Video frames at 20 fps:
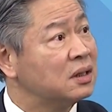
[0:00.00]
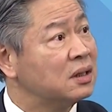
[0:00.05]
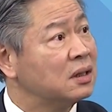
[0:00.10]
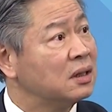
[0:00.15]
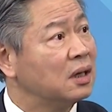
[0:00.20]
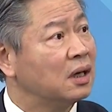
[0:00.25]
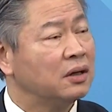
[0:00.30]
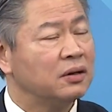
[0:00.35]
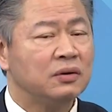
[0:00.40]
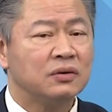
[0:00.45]
是
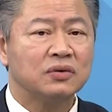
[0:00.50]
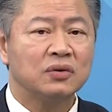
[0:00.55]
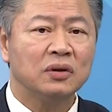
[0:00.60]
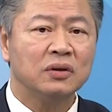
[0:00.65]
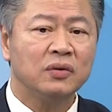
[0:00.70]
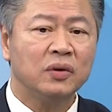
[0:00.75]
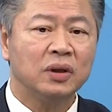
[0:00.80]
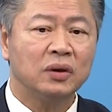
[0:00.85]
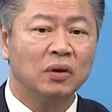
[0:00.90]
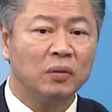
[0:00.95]
啊，例如说，
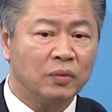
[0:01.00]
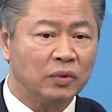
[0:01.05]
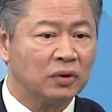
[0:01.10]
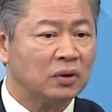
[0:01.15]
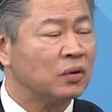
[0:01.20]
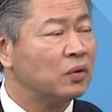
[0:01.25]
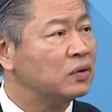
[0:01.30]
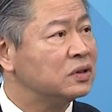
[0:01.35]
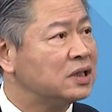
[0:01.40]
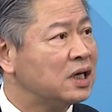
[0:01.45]
因为东盟
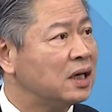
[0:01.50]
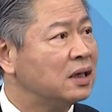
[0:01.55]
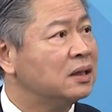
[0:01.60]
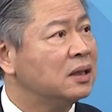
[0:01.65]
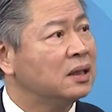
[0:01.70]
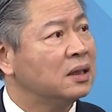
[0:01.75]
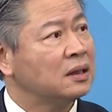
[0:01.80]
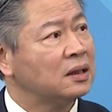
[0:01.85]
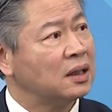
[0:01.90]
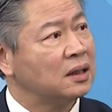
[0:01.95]
的国家
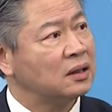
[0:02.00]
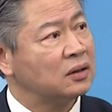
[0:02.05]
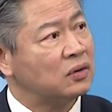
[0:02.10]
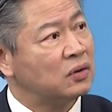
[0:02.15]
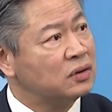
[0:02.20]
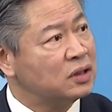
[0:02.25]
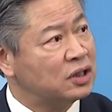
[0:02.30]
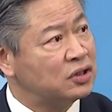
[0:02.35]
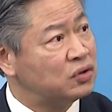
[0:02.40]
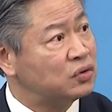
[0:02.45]
它的
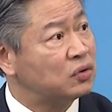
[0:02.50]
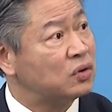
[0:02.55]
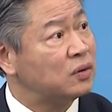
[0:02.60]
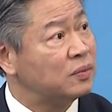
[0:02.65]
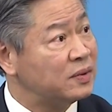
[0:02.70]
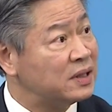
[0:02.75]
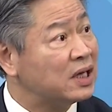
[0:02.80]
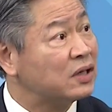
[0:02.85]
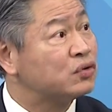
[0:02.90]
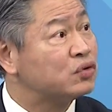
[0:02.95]
工业就是
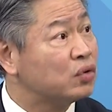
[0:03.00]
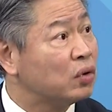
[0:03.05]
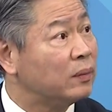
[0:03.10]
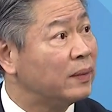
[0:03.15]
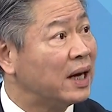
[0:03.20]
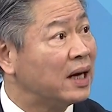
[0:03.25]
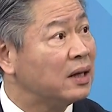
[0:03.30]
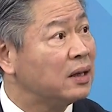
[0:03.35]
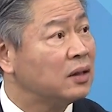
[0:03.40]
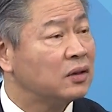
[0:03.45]
比较弱
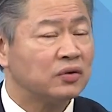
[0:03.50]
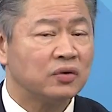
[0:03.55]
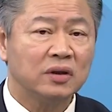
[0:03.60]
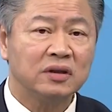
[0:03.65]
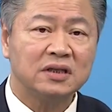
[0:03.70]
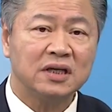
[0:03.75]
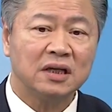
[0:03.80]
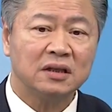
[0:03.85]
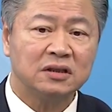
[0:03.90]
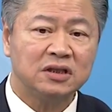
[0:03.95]
嘛，嗯，所以
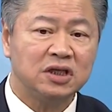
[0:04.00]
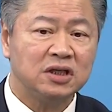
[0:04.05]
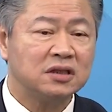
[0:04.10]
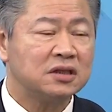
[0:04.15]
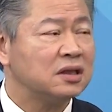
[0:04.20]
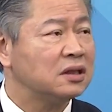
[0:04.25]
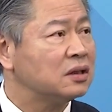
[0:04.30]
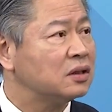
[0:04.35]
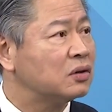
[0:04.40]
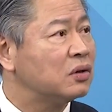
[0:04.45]
像汽
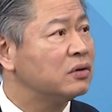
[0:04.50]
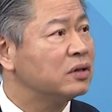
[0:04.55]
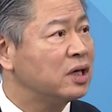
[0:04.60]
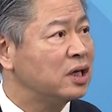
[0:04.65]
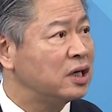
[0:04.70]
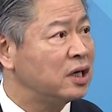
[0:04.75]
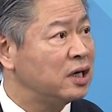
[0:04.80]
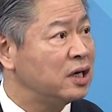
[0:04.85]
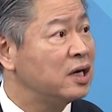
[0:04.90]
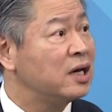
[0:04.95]
车的工
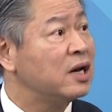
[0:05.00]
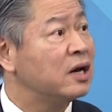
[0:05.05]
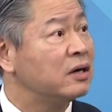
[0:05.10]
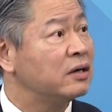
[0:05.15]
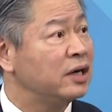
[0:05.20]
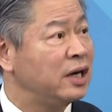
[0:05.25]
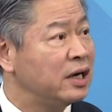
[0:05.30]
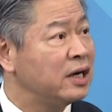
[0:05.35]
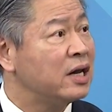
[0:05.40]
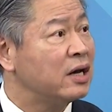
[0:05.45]
业的零料
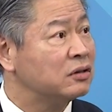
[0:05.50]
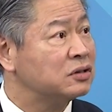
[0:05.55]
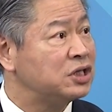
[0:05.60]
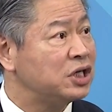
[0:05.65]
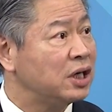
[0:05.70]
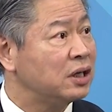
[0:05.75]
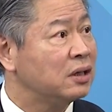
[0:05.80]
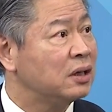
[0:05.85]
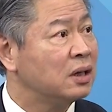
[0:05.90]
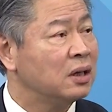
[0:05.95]
零料
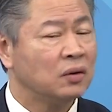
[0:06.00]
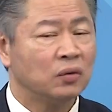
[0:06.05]
件，